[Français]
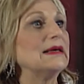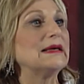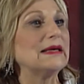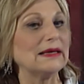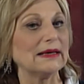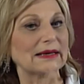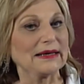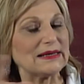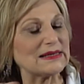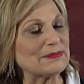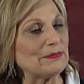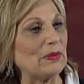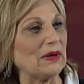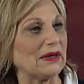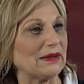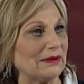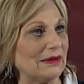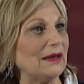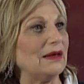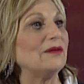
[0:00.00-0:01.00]
et qui
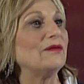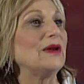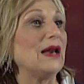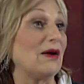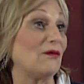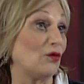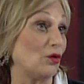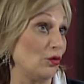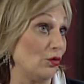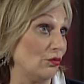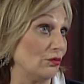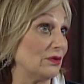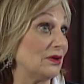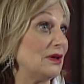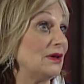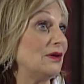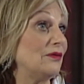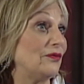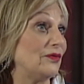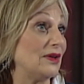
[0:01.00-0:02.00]
respectaient la
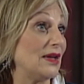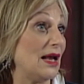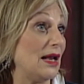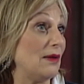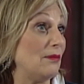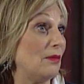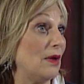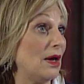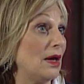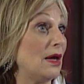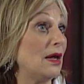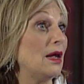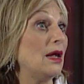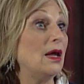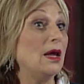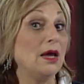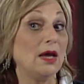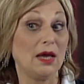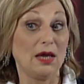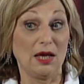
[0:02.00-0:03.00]
volonté finalement
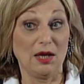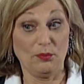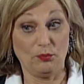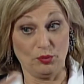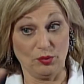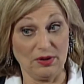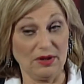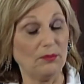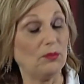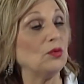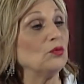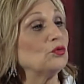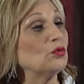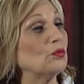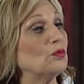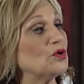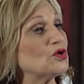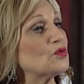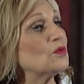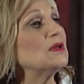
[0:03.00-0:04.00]
euh, pour répondre
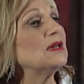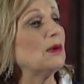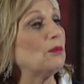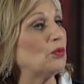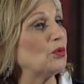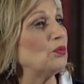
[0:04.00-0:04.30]
aux besoins de la